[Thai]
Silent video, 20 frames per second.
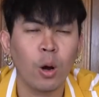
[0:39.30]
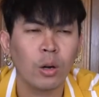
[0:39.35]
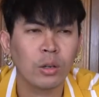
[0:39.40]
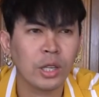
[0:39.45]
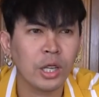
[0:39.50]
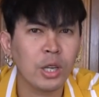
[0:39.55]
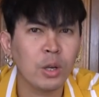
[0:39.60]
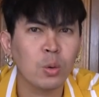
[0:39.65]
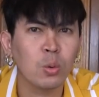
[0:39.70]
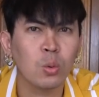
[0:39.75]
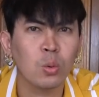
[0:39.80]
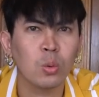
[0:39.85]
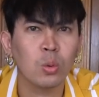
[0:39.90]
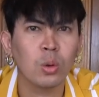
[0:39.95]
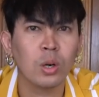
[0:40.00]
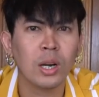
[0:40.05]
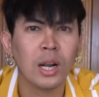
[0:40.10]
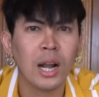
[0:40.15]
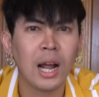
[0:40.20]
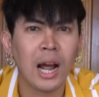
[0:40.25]
น้องที่อยู่
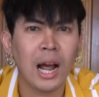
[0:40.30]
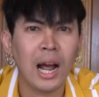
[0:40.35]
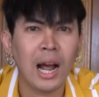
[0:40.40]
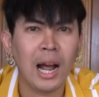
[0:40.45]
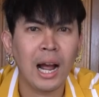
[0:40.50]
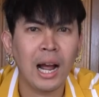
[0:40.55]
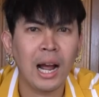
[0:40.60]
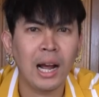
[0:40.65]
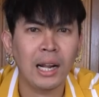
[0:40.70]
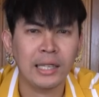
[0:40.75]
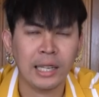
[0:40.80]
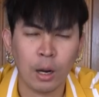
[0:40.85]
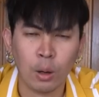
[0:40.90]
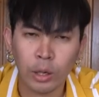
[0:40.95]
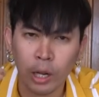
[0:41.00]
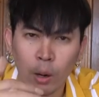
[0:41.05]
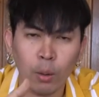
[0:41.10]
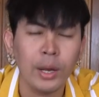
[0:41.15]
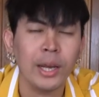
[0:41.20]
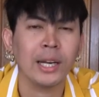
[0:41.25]
แถว
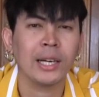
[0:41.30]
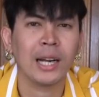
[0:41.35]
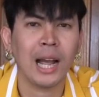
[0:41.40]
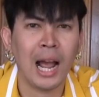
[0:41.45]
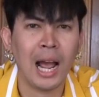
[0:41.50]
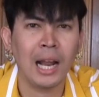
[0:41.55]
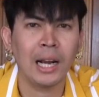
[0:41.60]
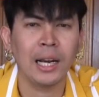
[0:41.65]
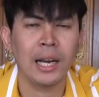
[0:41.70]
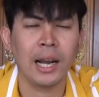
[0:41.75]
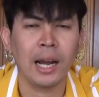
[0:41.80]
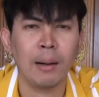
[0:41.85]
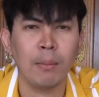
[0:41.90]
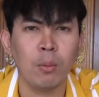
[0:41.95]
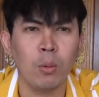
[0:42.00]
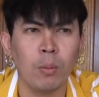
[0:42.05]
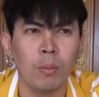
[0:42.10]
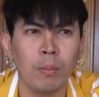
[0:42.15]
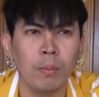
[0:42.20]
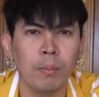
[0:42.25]
แถวเหตุการณ์นะครับ
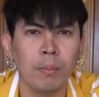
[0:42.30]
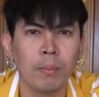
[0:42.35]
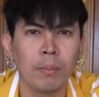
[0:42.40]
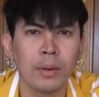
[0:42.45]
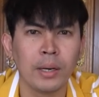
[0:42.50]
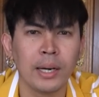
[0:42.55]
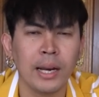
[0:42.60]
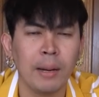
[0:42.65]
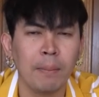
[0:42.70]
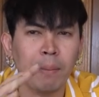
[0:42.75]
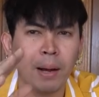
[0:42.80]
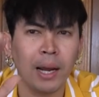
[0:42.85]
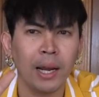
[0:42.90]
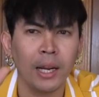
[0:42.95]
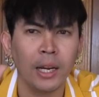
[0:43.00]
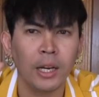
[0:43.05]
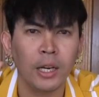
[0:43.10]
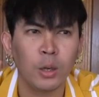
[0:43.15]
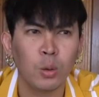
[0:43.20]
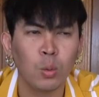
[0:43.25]
ผมได้ไป
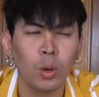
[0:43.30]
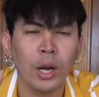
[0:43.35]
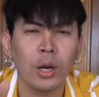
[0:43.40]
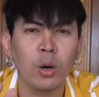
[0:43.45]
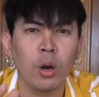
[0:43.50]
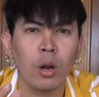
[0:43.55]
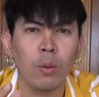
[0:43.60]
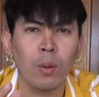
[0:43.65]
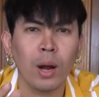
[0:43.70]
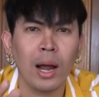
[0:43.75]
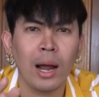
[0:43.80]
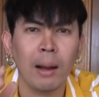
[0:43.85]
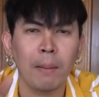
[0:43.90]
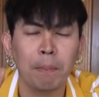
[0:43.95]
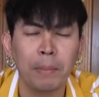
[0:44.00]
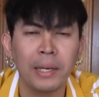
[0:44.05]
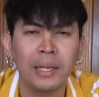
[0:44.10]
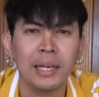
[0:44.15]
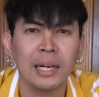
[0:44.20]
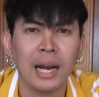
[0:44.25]
ดูให้หน่อยว่า
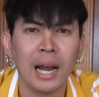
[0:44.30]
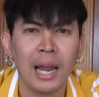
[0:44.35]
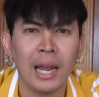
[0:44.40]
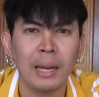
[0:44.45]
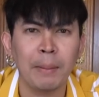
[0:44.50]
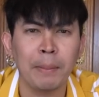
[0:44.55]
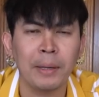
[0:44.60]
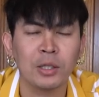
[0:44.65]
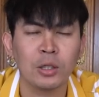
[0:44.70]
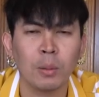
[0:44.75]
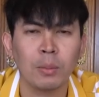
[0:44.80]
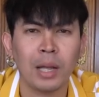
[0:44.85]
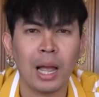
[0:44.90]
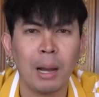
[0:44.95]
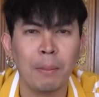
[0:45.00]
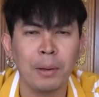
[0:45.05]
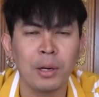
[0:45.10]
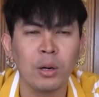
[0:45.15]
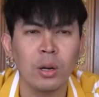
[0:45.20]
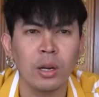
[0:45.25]
เป็นยังไงไปสอบ
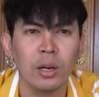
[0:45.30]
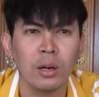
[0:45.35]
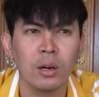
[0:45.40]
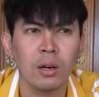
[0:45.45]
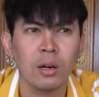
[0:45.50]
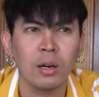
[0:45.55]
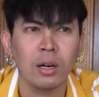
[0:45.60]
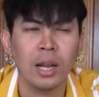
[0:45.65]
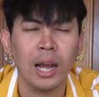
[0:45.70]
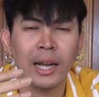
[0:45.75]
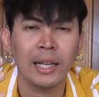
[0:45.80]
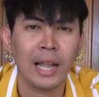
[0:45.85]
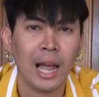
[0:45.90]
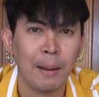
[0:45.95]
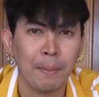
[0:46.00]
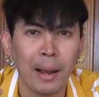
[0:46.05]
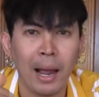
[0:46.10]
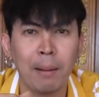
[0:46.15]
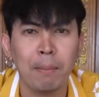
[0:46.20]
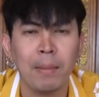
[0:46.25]
ถามให้หน่อยก็ แล้วให้
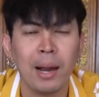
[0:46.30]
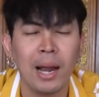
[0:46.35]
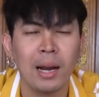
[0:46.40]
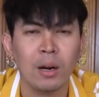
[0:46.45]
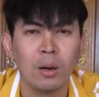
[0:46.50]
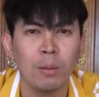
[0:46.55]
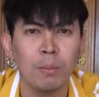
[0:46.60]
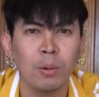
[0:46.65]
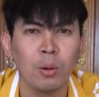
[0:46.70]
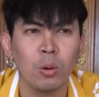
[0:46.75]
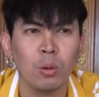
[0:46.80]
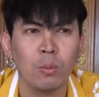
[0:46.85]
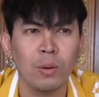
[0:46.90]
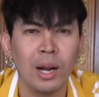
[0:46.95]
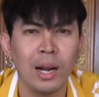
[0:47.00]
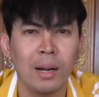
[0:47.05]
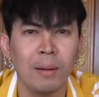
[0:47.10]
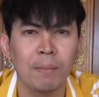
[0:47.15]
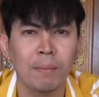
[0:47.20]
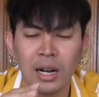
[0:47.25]
ถ่ายภาพมาก็ปรากฏ
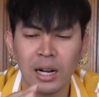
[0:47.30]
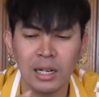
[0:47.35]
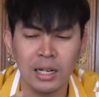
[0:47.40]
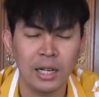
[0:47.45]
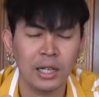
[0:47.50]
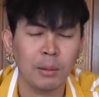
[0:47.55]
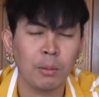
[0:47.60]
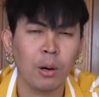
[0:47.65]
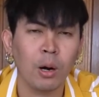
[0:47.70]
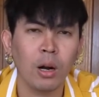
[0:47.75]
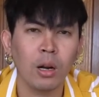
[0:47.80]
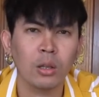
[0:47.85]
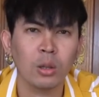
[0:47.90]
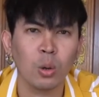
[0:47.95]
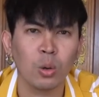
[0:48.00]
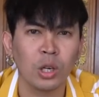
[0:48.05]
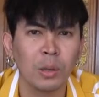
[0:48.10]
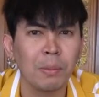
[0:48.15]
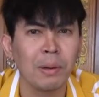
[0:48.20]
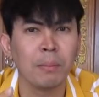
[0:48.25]
ว่าเหลือเฉพาะต
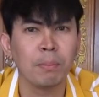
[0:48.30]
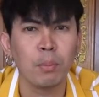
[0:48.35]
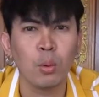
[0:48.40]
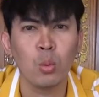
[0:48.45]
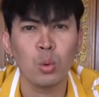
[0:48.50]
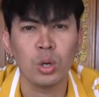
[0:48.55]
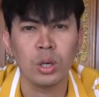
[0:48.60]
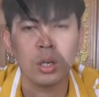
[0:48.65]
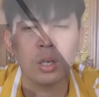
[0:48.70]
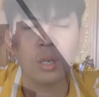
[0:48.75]
รงที่เป็นปูน